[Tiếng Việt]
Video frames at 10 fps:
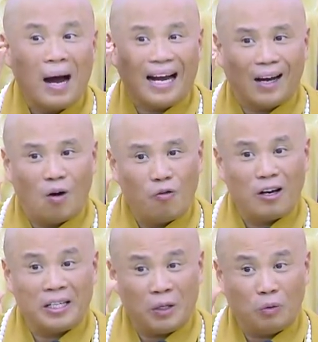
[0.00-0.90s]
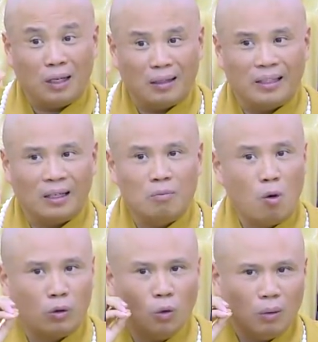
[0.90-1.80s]
bằng câu Phật hiệu từng chữ,
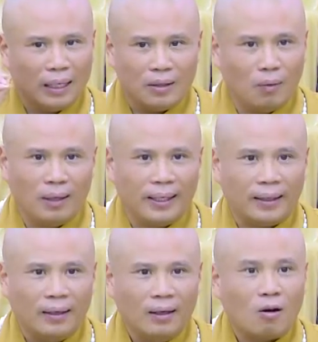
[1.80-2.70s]
một chút là vô liền.